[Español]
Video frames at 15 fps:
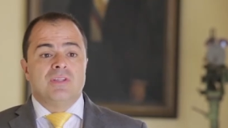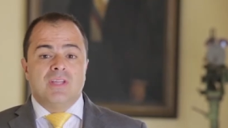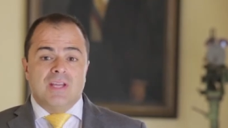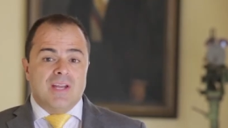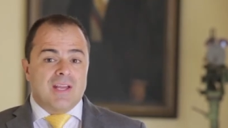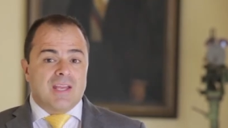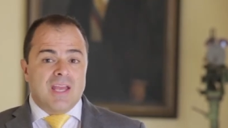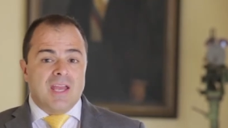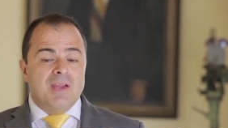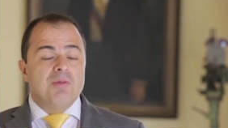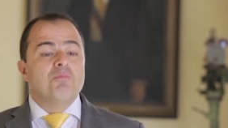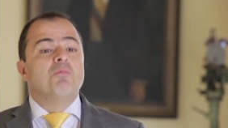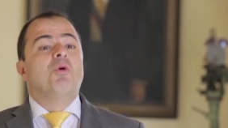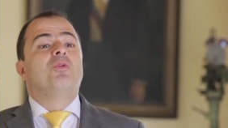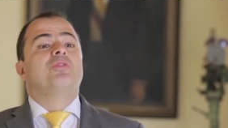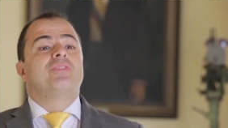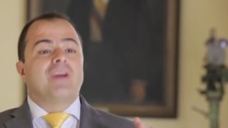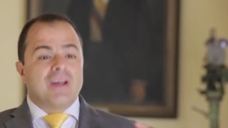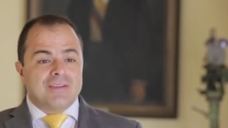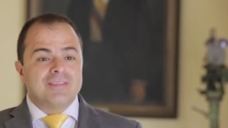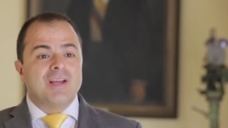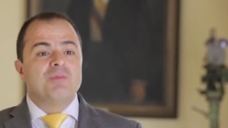tienen que
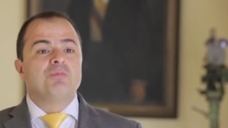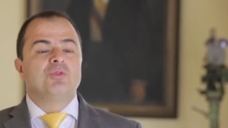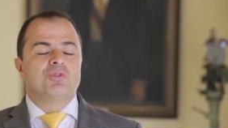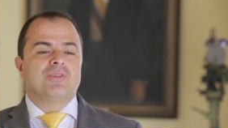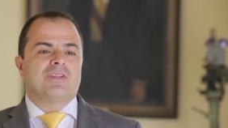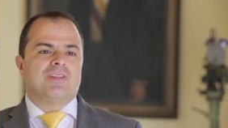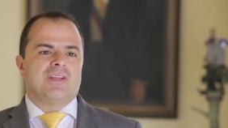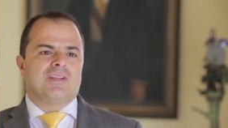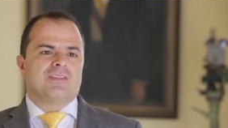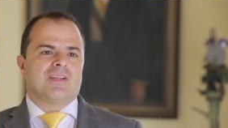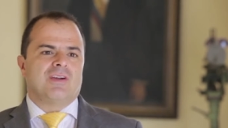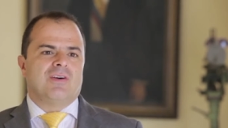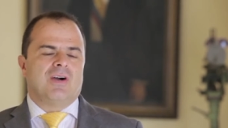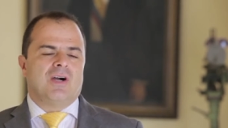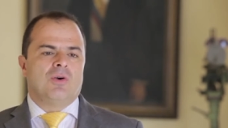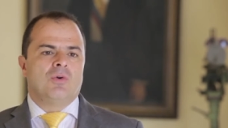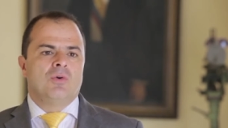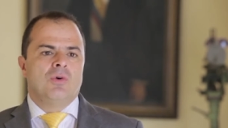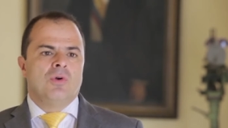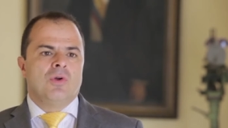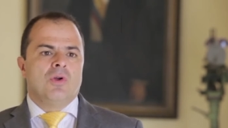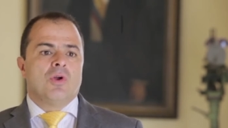montarse al bus de teletrabajo
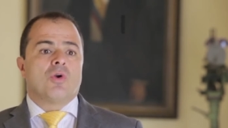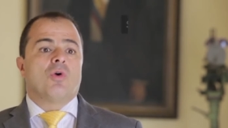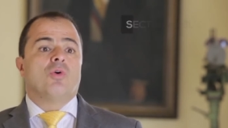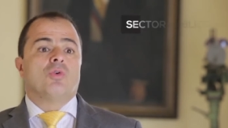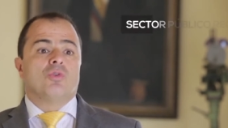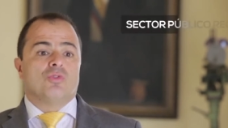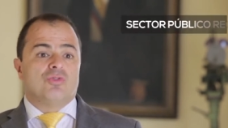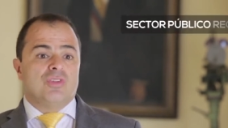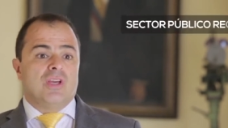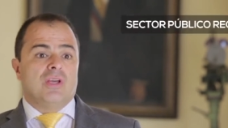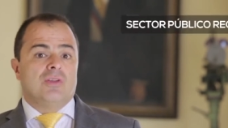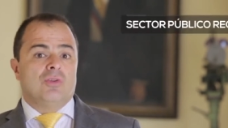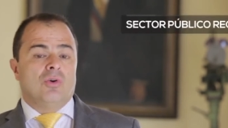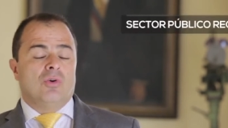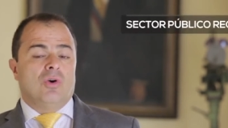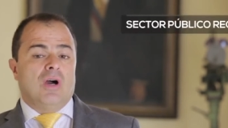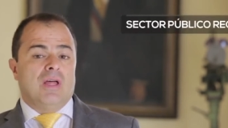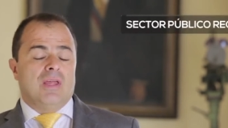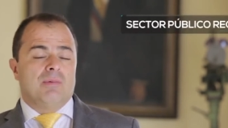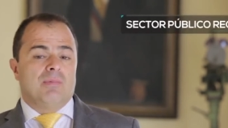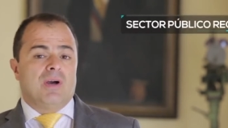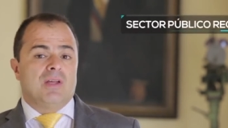conociendo
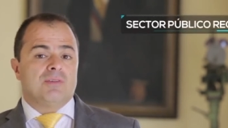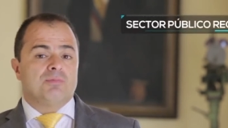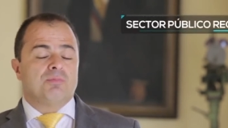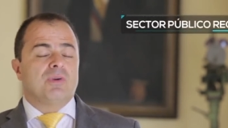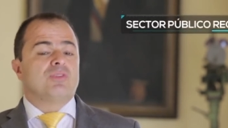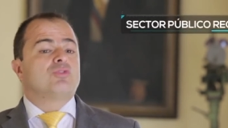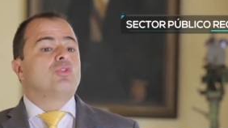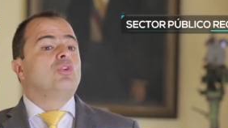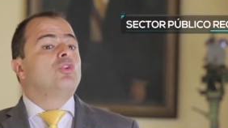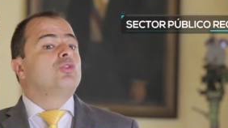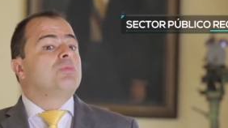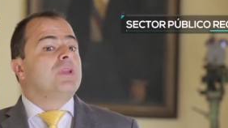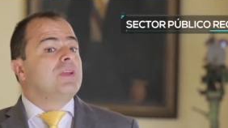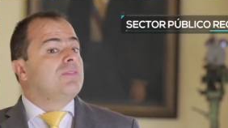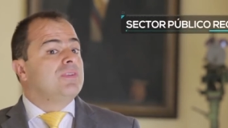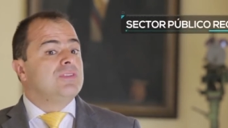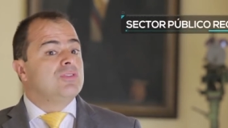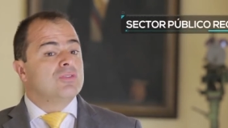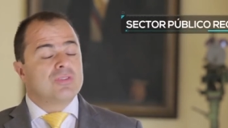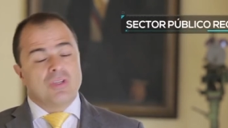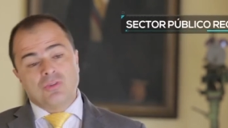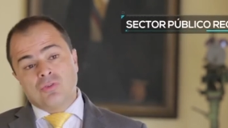además pues todos los beneficios
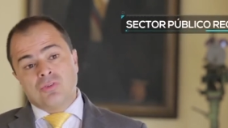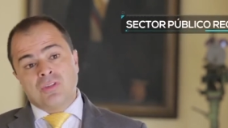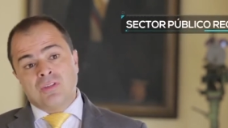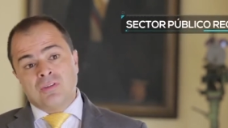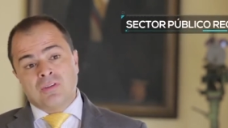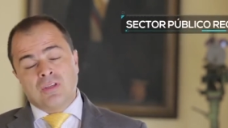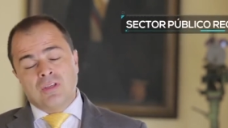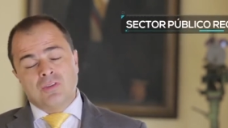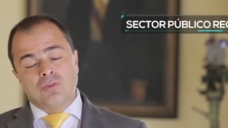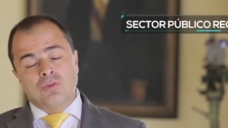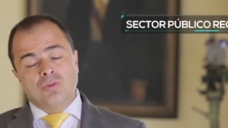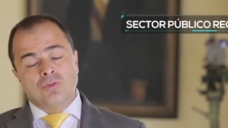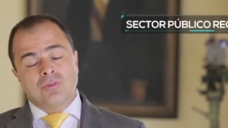que ello, que ello